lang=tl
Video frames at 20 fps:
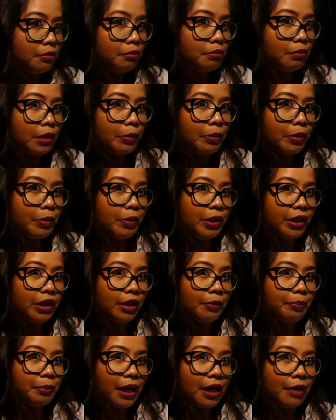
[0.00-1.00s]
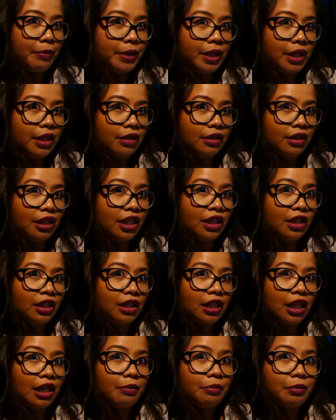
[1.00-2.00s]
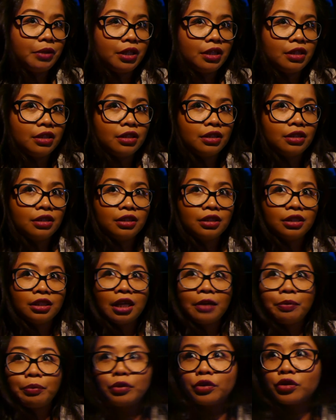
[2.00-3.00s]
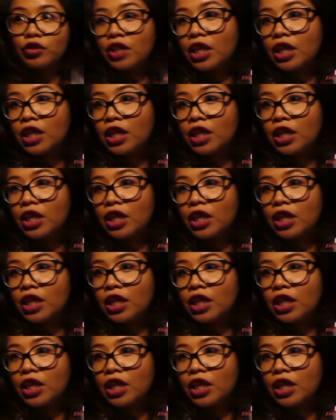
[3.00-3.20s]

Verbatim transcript: magbibuild up pa kami ng tent namin tapos